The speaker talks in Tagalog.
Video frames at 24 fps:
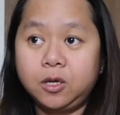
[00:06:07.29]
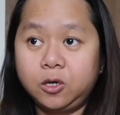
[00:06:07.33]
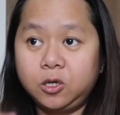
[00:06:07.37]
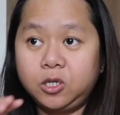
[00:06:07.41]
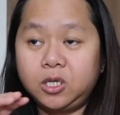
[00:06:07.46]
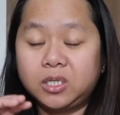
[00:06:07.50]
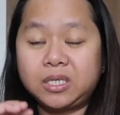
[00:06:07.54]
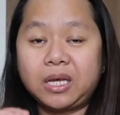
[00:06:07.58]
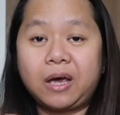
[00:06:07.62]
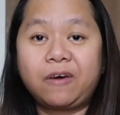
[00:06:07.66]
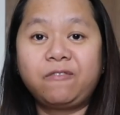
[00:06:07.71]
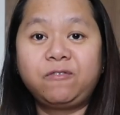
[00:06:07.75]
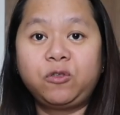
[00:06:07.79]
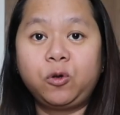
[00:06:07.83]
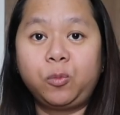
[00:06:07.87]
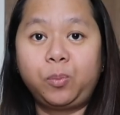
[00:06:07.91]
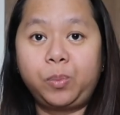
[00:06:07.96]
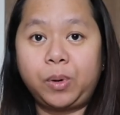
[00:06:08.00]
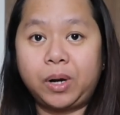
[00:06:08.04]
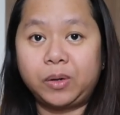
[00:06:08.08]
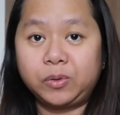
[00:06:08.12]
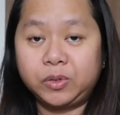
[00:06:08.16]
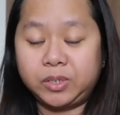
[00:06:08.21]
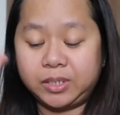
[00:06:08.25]
You just have to
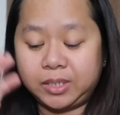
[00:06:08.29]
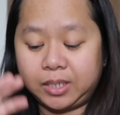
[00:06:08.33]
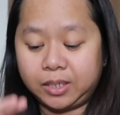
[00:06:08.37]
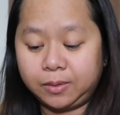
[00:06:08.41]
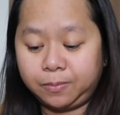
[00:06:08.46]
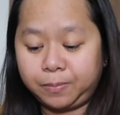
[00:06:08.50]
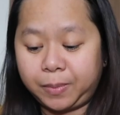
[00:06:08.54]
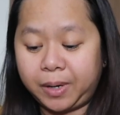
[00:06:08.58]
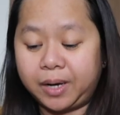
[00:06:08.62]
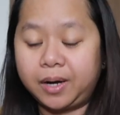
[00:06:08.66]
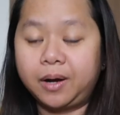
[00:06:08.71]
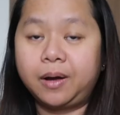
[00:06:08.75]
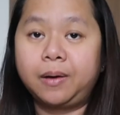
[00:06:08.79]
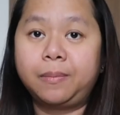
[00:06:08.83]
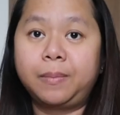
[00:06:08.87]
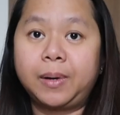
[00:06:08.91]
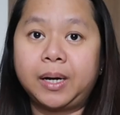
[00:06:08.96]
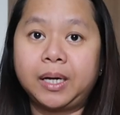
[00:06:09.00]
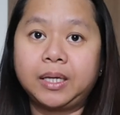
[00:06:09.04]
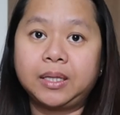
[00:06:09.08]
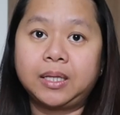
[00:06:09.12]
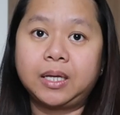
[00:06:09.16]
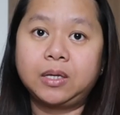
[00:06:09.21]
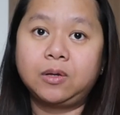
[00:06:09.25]
browse it para
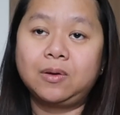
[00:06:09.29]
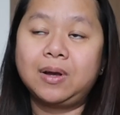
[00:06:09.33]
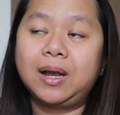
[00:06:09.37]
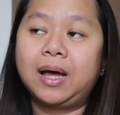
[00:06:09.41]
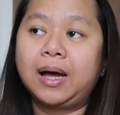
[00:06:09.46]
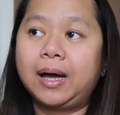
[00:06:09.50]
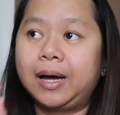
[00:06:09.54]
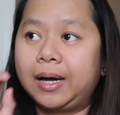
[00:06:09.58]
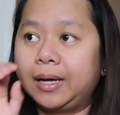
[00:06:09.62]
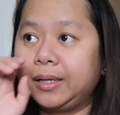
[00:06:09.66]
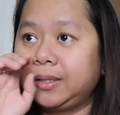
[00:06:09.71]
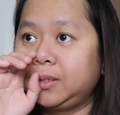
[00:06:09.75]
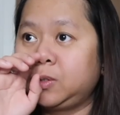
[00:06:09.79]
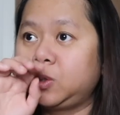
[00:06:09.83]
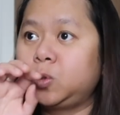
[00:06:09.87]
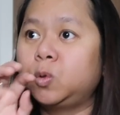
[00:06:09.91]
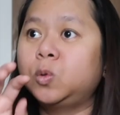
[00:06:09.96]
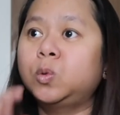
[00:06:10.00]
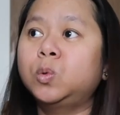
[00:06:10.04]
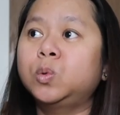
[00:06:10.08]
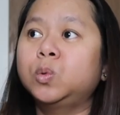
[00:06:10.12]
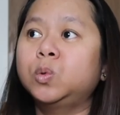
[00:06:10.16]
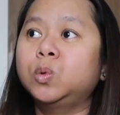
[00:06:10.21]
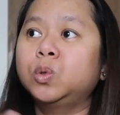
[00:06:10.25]
makita nyo lahat.
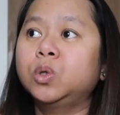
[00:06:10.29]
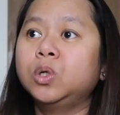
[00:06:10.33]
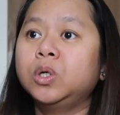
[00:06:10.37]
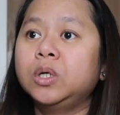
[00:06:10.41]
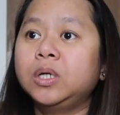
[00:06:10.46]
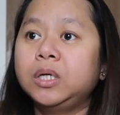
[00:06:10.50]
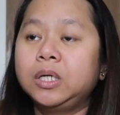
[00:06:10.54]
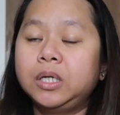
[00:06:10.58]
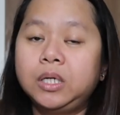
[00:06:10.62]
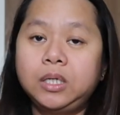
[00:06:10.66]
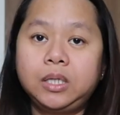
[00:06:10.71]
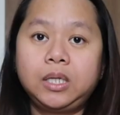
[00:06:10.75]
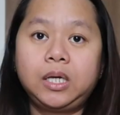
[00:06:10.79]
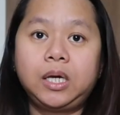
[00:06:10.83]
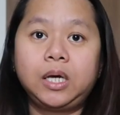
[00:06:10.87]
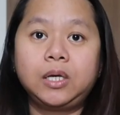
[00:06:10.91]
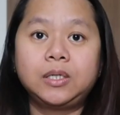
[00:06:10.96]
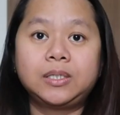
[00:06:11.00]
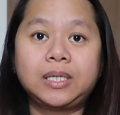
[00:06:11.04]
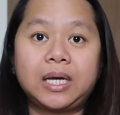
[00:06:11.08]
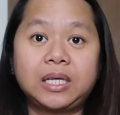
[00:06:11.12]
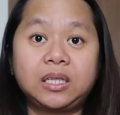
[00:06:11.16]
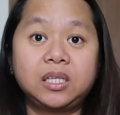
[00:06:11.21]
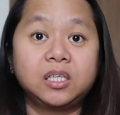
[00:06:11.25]
Kung hindi
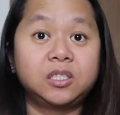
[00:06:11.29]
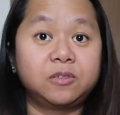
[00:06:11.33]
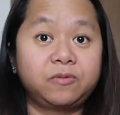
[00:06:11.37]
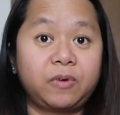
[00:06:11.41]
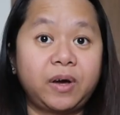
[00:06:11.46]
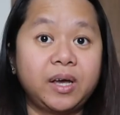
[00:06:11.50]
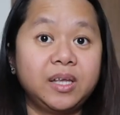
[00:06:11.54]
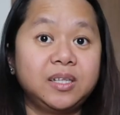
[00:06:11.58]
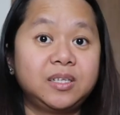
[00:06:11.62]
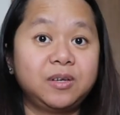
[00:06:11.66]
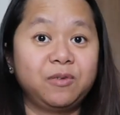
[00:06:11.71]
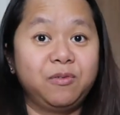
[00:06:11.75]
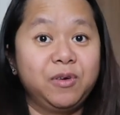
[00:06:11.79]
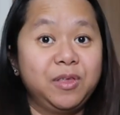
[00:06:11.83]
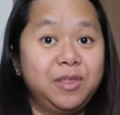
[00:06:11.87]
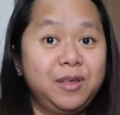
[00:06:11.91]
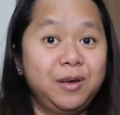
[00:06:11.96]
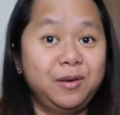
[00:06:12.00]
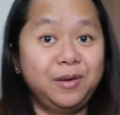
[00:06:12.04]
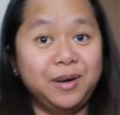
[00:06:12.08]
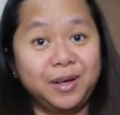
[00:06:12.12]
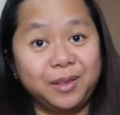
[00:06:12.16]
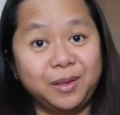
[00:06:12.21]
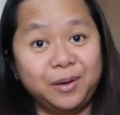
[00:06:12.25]
kayo satisfied sa
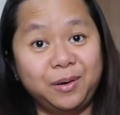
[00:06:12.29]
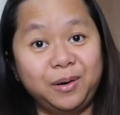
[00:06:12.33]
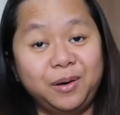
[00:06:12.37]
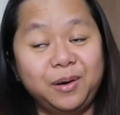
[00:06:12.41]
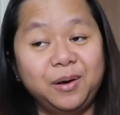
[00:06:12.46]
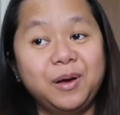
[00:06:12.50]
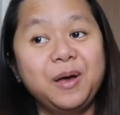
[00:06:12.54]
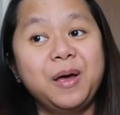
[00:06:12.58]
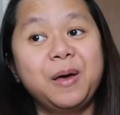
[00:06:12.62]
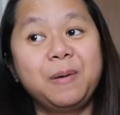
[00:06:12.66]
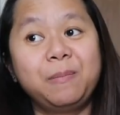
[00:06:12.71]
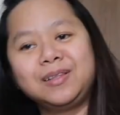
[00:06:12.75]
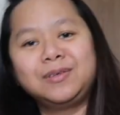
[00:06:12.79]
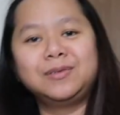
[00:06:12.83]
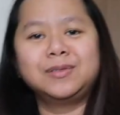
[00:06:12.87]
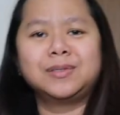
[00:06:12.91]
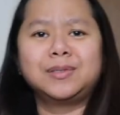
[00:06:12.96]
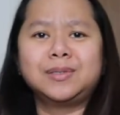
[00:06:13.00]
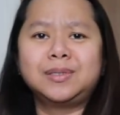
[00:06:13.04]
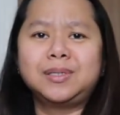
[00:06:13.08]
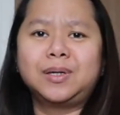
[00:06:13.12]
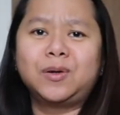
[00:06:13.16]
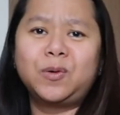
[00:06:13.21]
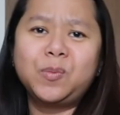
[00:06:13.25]
video na to at
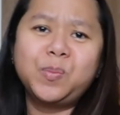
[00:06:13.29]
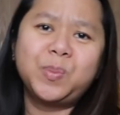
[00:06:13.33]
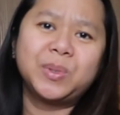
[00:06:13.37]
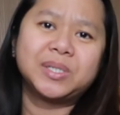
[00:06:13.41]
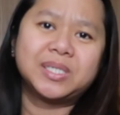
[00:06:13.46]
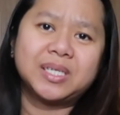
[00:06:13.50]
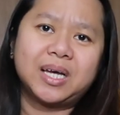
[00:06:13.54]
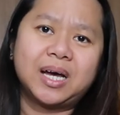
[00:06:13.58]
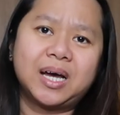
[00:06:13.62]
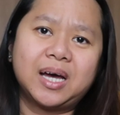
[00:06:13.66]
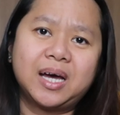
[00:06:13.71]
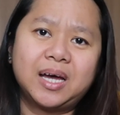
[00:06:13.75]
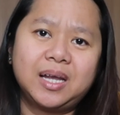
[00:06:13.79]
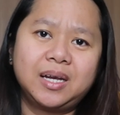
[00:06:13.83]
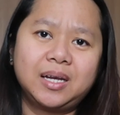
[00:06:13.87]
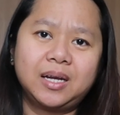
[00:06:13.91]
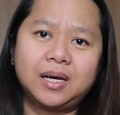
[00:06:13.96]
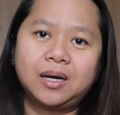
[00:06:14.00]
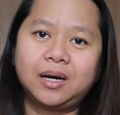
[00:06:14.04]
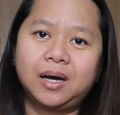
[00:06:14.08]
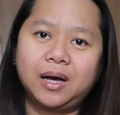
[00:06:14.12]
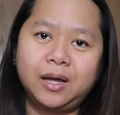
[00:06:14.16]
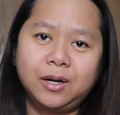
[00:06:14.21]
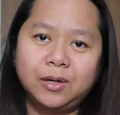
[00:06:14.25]
gusto nang umpisahan
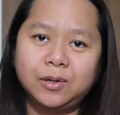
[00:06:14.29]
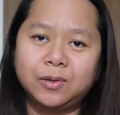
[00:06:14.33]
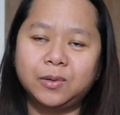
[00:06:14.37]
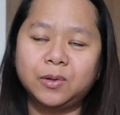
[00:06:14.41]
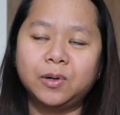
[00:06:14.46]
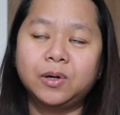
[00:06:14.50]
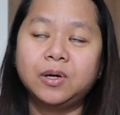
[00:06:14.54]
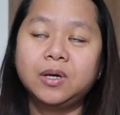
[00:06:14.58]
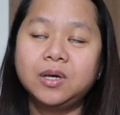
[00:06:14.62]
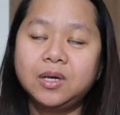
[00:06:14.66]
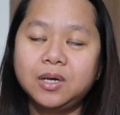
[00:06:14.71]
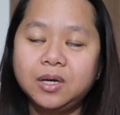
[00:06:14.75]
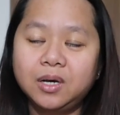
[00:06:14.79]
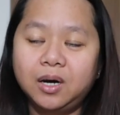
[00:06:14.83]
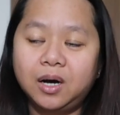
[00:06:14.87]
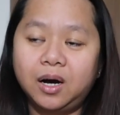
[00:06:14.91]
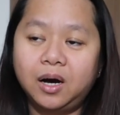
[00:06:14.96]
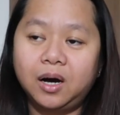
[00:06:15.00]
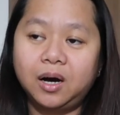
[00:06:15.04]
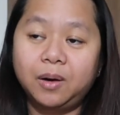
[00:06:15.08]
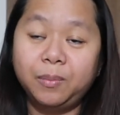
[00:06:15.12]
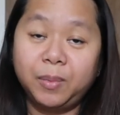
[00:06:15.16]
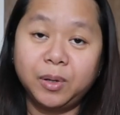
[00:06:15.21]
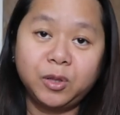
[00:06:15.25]
ng ano,
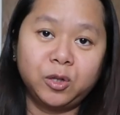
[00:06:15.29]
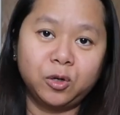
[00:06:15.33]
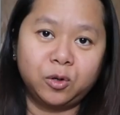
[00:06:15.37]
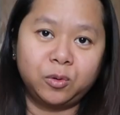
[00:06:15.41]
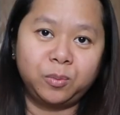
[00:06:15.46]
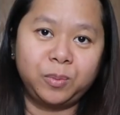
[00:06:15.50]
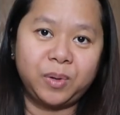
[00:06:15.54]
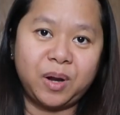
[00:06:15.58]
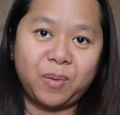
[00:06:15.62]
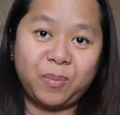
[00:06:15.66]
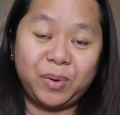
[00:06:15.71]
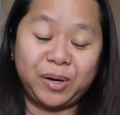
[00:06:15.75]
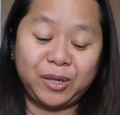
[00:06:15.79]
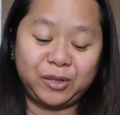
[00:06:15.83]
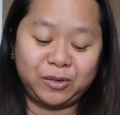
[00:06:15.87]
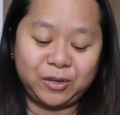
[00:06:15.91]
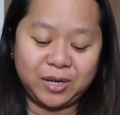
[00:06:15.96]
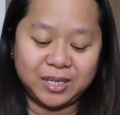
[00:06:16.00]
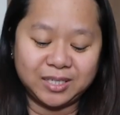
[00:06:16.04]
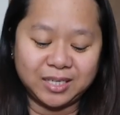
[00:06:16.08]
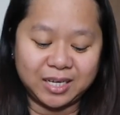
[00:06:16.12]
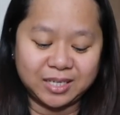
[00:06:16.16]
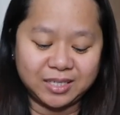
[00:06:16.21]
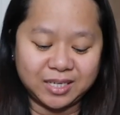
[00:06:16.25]
Um, ito, pinabanggit ko
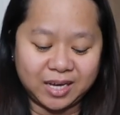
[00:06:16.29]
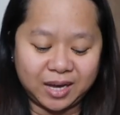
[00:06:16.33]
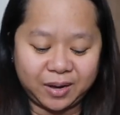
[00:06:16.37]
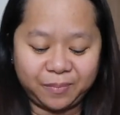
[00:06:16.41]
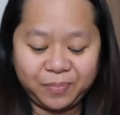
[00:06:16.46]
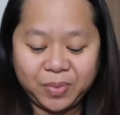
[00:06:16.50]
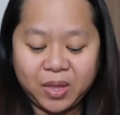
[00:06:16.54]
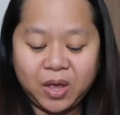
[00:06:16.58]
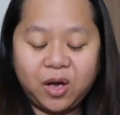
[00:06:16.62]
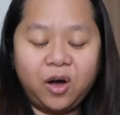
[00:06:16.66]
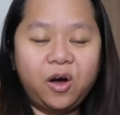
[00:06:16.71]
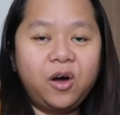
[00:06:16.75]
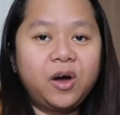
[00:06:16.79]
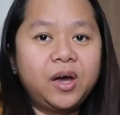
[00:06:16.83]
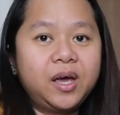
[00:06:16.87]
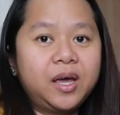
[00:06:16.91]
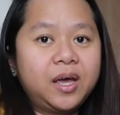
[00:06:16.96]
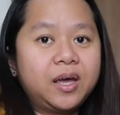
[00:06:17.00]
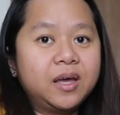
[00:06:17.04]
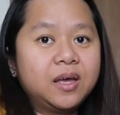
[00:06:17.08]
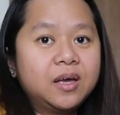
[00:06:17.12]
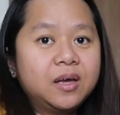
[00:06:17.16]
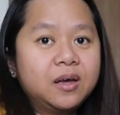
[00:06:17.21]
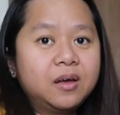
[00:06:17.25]
na isa-isa.
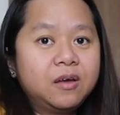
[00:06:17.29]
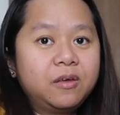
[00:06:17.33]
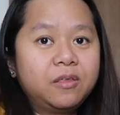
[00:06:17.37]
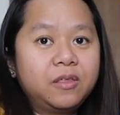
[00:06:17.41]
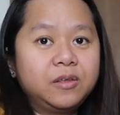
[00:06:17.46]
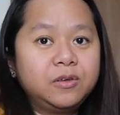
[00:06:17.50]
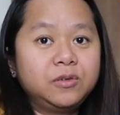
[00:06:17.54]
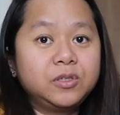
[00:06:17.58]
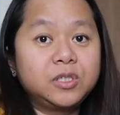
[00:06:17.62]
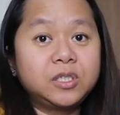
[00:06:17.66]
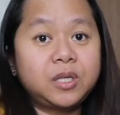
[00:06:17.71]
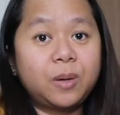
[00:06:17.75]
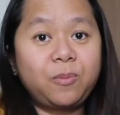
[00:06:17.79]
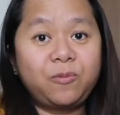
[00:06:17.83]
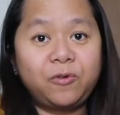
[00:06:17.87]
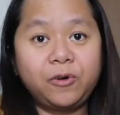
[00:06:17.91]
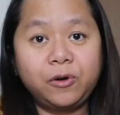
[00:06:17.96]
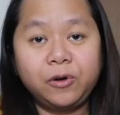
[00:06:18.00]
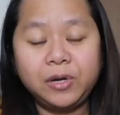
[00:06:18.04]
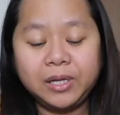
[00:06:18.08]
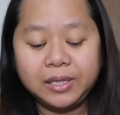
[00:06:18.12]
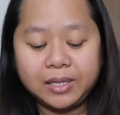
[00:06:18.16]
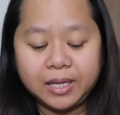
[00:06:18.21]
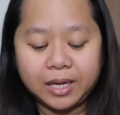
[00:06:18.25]
Okay, yung step
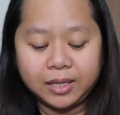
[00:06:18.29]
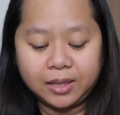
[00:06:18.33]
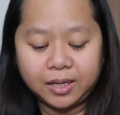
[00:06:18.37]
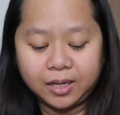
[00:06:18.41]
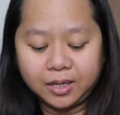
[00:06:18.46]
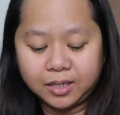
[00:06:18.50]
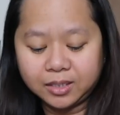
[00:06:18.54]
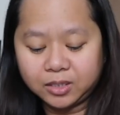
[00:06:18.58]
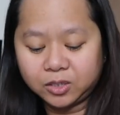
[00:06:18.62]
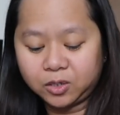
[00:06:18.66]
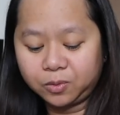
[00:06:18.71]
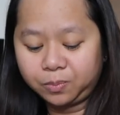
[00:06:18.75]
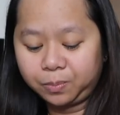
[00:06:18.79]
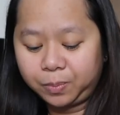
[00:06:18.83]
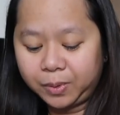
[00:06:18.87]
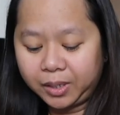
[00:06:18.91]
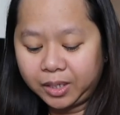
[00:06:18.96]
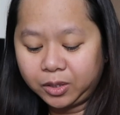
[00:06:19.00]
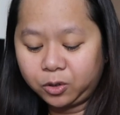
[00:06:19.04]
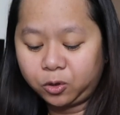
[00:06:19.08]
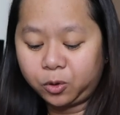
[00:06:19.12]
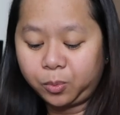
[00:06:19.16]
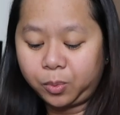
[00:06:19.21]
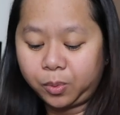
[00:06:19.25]
4 ulit natin is
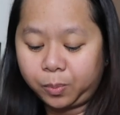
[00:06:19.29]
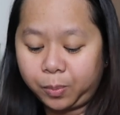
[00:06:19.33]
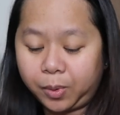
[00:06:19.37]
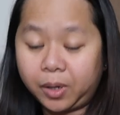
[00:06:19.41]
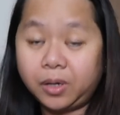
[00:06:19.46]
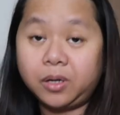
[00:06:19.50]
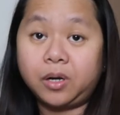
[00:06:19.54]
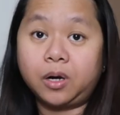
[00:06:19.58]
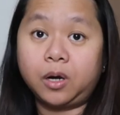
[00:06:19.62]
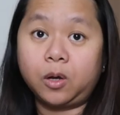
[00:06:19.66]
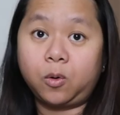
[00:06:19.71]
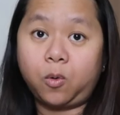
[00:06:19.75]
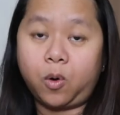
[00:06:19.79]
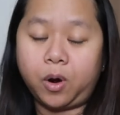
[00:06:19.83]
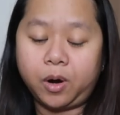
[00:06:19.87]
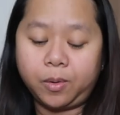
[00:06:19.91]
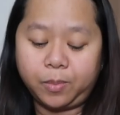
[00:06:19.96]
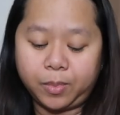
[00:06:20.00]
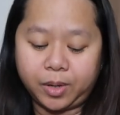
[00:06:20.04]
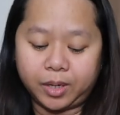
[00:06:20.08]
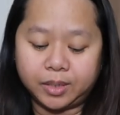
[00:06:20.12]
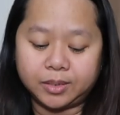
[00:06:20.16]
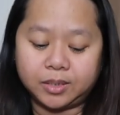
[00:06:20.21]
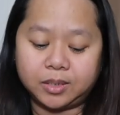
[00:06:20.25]
complete or prepare the
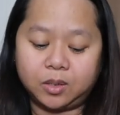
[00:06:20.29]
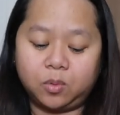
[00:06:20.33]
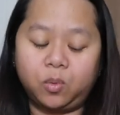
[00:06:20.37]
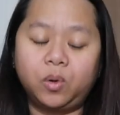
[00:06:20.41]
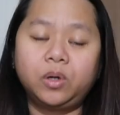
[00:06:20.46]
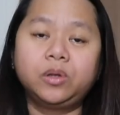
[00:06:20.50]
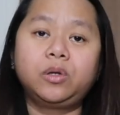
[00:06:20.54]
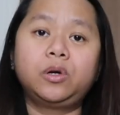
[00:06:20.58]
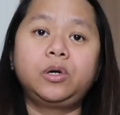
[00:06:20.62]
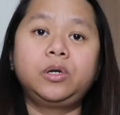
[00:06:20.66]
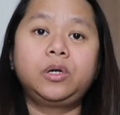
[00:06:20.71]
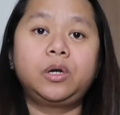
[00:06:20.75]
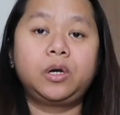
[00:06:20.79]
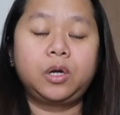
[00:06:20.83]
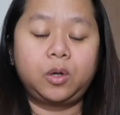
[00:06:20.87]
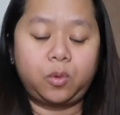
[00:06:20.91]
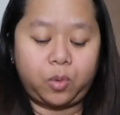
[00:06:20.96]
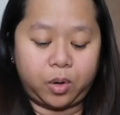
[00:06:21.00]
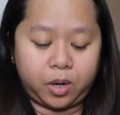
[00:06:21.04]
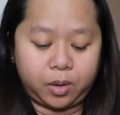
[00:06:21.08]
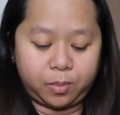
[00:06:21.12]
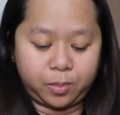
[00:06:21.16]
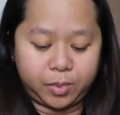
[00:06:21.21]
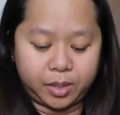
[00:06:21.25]
requirements. And what are the
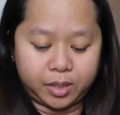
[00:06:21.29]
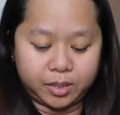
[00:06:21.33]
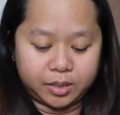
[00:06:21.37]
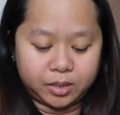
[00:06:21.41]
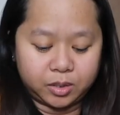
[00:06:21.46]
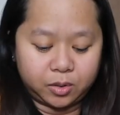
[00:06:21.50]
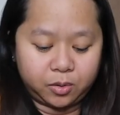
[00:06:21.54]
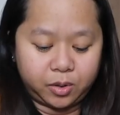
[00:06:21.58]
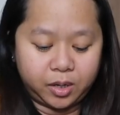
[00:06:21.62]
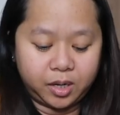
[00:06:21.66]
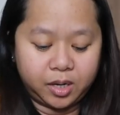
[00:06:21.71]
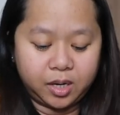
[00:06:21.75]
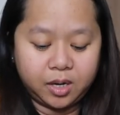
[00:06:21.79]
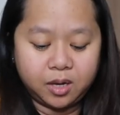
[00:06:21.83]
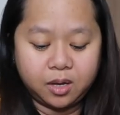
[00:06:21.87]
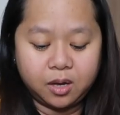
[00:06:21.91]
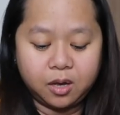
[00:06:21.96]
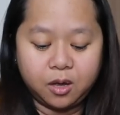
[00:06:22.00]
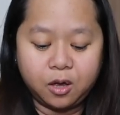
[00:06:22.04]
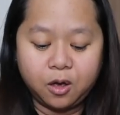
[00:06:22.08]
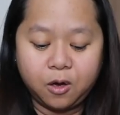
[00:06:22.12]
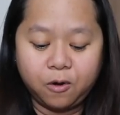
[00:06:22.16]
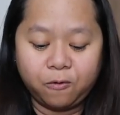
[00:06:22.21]
requirements? Okay?